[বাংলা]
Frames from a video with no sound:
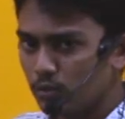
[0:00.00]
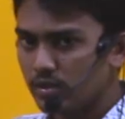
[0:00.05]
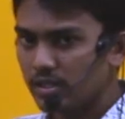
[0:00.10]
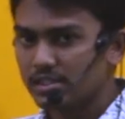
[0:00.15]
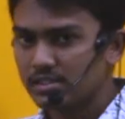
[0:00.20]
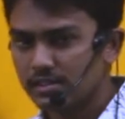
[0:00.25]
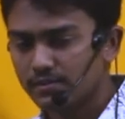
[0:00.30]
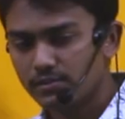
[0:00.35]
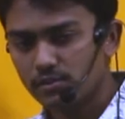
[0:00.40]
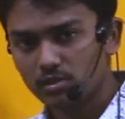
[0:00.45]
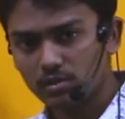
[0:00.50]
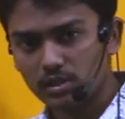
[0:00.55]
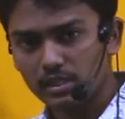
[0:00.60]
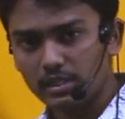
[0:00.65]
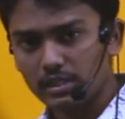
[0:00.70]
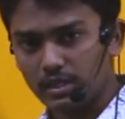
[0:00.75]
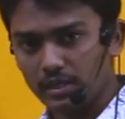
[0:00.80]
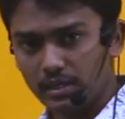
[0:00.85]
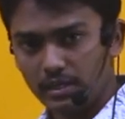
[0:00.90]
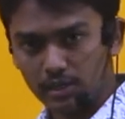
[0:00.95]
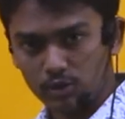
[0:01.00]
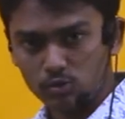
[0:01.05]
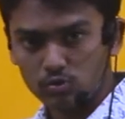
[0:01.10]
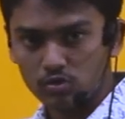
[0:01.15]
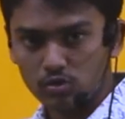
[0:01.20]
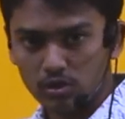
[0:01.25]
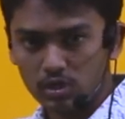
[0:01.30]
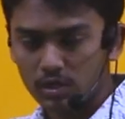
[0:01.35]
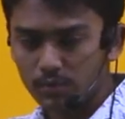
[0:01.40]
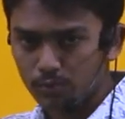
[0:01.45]
নিউক্লিয়াসের ভিতরে কী থাকে
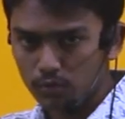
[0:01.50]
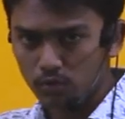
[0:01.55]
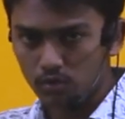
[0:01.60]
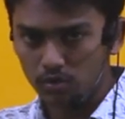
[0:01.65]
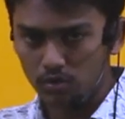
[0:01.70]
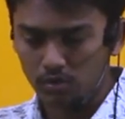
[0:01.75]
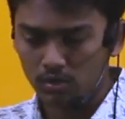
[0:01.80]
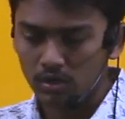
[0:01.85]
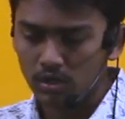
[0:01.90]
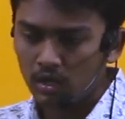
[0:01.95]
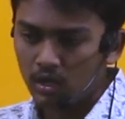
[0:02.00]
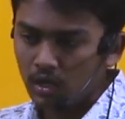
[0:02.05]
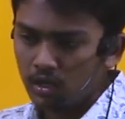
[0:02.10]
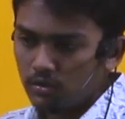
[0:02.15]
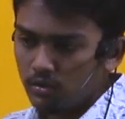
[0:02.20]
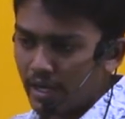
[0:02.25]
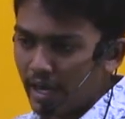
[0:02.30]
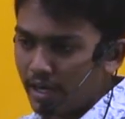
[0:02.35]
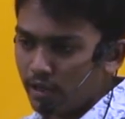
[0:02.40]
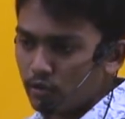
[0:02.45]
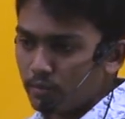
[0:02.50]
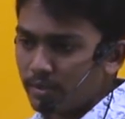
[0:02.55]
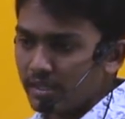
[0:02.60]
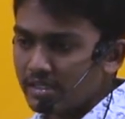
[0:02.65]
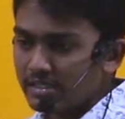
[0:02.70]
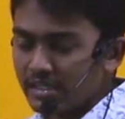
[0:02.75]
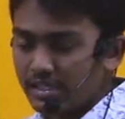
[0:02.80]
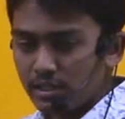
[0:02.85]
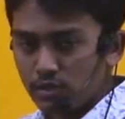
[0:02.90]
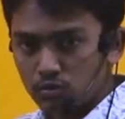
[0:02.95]
নিউট্রন আর প্রোটন তো
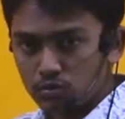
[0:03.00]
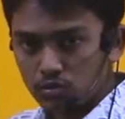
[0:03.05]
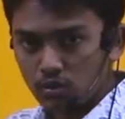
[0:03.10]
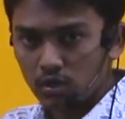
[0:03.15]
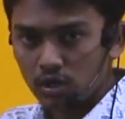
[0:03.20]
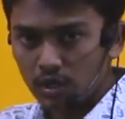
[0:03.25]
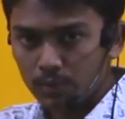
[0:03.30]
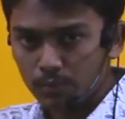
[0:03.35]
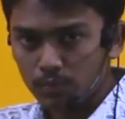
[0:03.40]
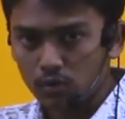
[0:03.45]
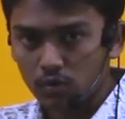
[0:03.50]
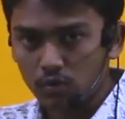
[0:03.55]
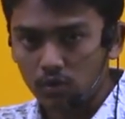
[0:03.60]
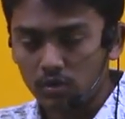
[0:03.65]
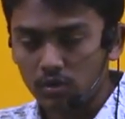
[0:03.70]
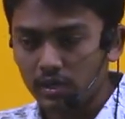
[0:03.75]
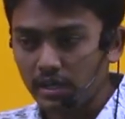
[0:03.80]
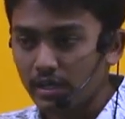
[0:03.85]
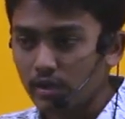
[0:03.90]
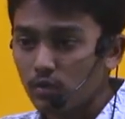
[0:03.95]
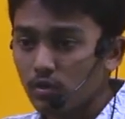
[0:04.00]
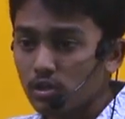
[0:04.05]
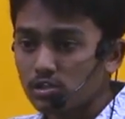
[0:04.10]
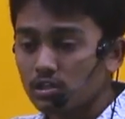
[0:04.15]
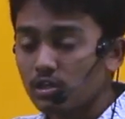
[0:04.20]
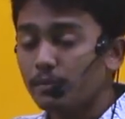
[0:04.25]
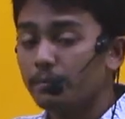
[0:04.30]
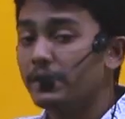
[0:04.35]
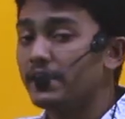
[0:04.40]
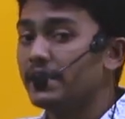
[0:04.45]
অ্যাটমের যে নিউট্রন আর প্রোটন এগুলো
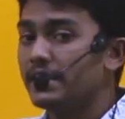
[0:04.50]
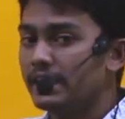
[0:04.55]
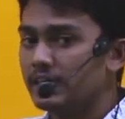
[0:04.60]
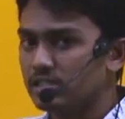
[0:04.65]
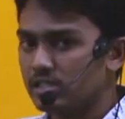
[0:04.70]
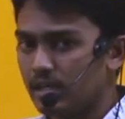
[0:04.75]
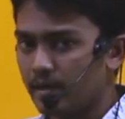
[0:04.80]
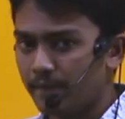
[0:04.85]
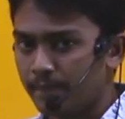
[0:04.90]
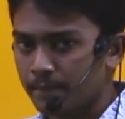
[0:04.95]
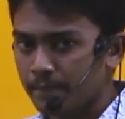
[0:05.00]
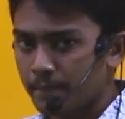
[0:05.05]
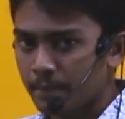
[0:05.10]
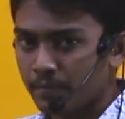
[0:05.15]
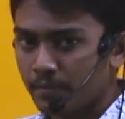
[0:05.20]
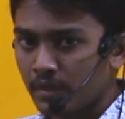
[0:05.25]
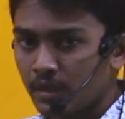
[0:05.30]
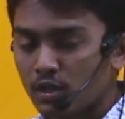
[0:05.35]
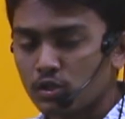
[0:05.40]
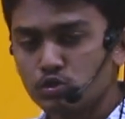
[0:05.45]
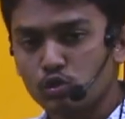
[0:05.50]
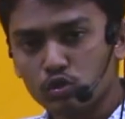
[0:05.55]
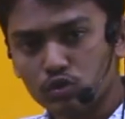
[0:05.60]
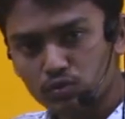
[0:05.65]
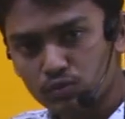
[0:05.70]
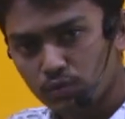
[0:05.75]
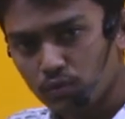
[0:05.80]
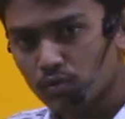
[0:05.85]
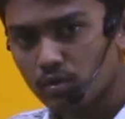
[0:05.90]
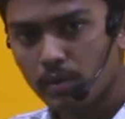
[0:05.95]
আসলে ভেঙে যায়
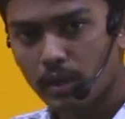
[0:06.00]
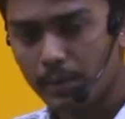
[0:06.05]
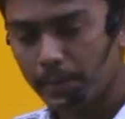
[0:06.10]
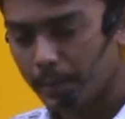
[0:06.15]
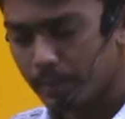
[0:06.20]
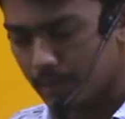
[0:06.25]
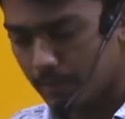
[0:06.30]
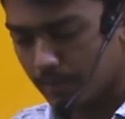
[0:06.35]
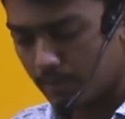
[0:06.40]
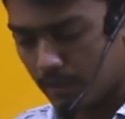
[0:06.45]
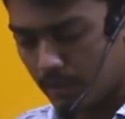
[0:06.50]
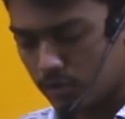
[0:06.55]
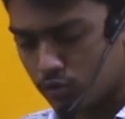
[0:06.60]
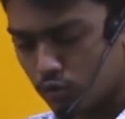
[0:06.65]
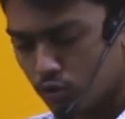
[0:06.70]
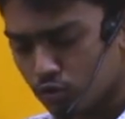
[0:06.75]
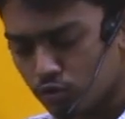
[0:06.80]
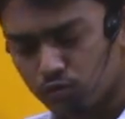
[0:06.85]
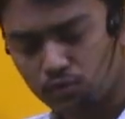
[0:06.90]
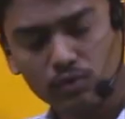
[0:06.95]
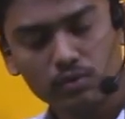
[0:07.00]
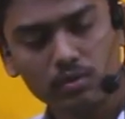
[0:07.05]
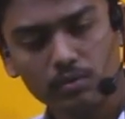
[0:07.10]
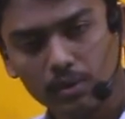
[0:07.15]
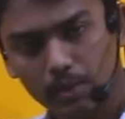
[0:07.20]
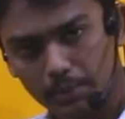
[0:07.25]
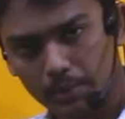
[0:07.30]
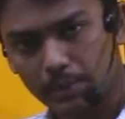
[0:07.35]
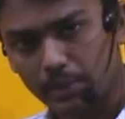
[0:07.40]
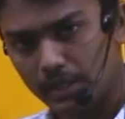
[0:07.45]
স্বতঃস্ফূর্তভাবে মানে
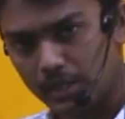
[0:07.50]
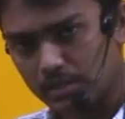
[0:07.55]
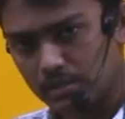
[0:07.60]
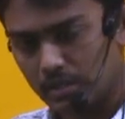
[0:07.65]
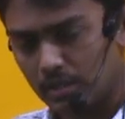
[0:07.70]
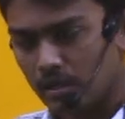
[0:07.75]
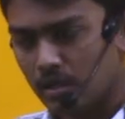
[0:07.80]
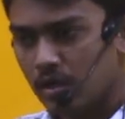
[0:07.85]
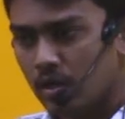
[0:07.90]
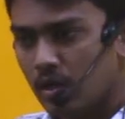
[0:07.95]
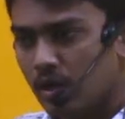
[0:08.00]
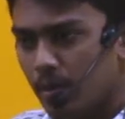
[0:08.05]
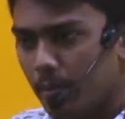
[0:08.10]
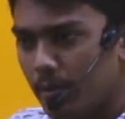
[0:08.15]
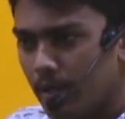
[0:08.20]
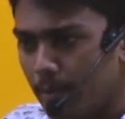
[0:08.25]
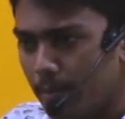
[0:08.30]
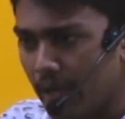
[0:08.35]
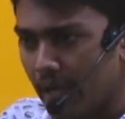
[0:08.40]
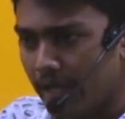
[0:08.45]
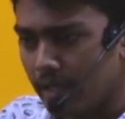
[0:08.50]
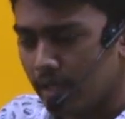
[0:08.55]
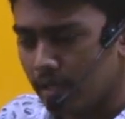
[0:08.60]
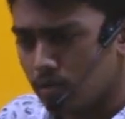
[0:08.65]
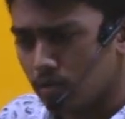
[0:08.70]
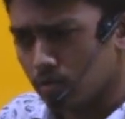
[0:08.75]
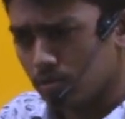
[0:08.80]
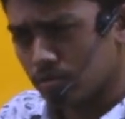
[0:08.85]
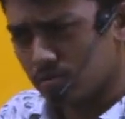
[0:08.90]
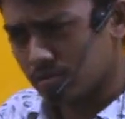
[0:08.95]
স্বতঃস্ফূর্তভাবে ভেঙে যায় মানে
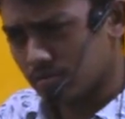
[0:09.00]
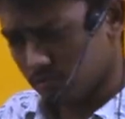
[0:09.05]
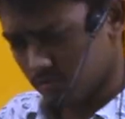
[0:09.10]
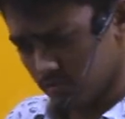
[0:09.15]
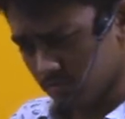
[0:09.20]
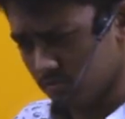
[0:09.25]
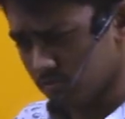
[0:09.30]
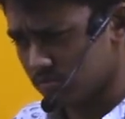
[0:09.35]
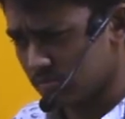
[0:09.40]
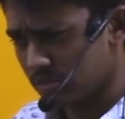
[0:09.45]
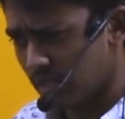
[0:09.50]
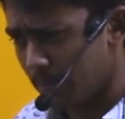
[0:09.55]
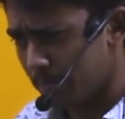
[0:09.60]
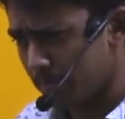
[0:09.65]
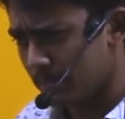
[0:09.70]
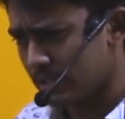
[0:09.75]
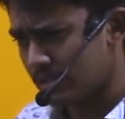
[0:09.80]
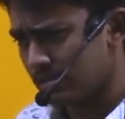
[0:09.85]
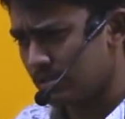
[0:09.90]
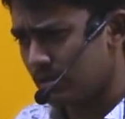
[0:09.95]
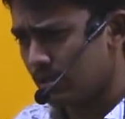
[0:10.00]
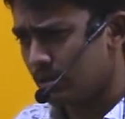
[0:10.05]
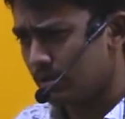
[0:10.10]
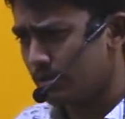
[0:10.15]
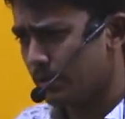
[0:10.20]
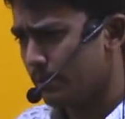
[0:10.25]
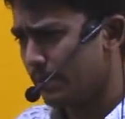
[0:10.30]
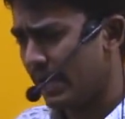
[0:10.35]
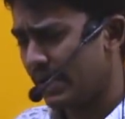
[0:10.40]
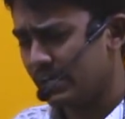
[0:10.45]
বাইরের কোনো তাপমাত্রা
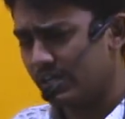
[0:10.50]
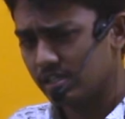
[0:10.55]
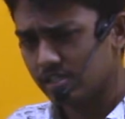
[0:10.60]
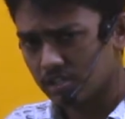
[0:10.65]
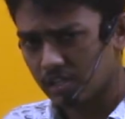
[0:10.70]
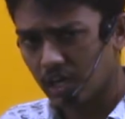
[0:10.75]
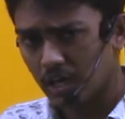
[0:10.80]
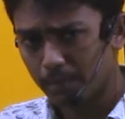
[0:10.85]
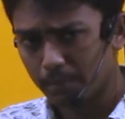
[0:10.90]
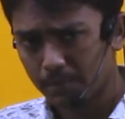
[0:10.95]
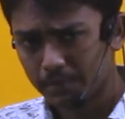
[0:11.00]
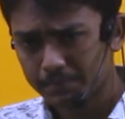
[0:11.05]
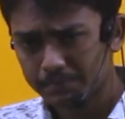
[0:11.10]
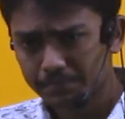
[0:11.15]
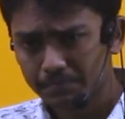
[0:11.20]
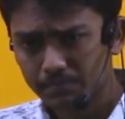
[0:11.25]
বা বাইরের চাপ